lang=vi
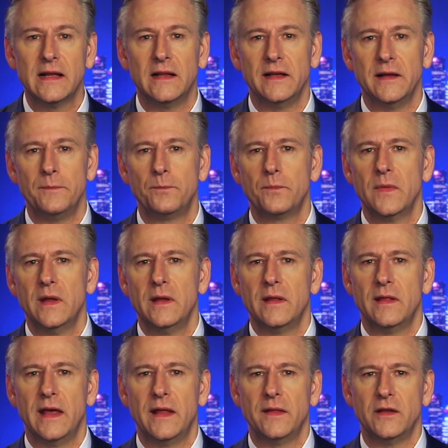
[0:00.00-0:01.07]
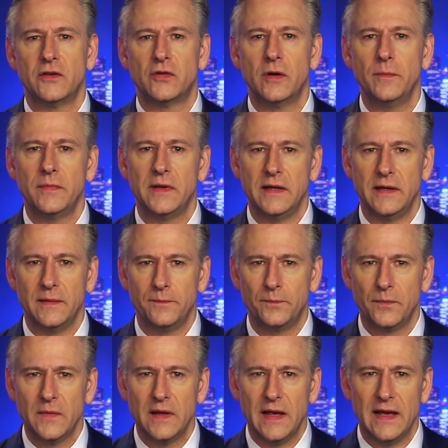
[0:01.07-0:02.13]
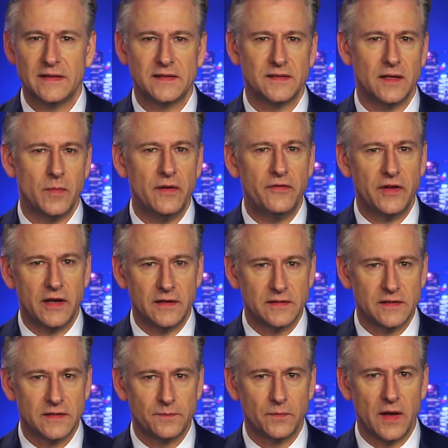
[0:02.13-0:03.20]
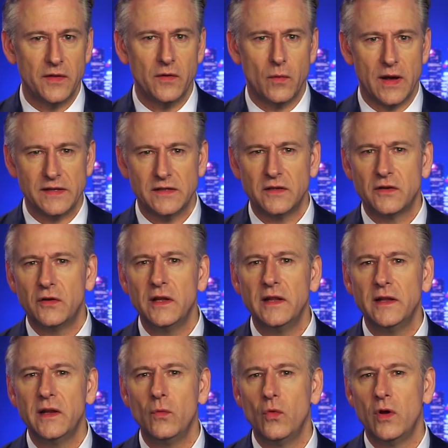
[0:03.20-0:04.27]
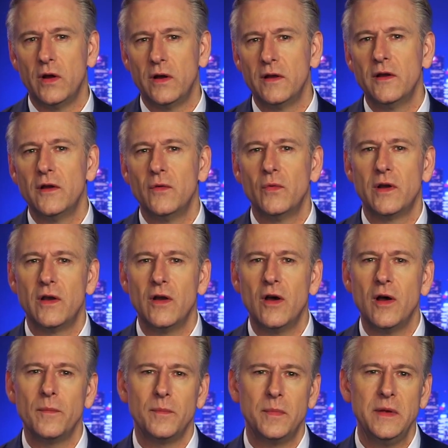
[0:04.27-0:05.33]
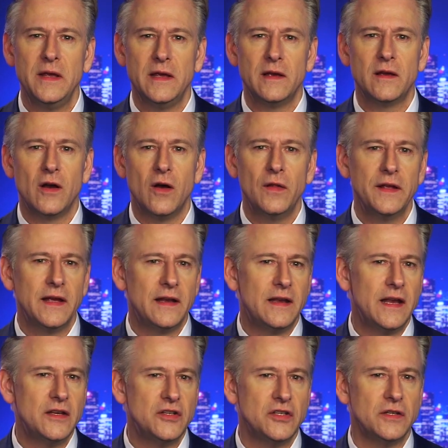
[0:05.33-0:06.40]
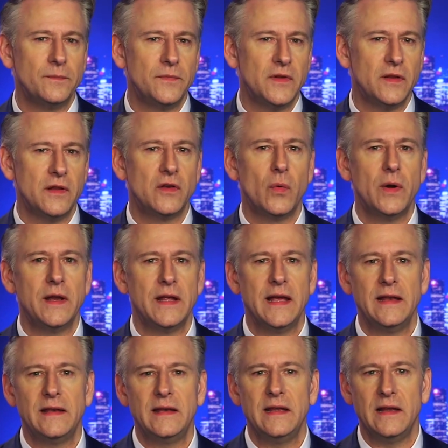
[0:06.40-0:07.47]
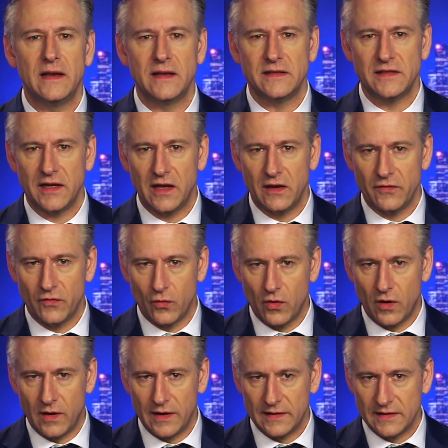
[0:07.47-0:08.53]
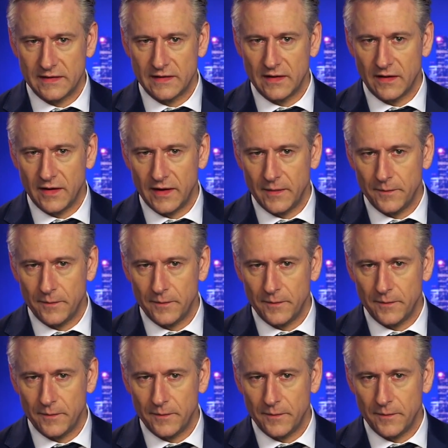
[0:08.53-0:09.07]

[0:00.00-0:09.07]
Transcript: Có khả năng là đội ngũ của Trump đã có bằng chứng. Nếu không, luật sư Lin Wood sẽ không kêu gọi sự chú ý đến lệnh hành pháp năm hai nghìn không trăm mười tám vào thời điểm này.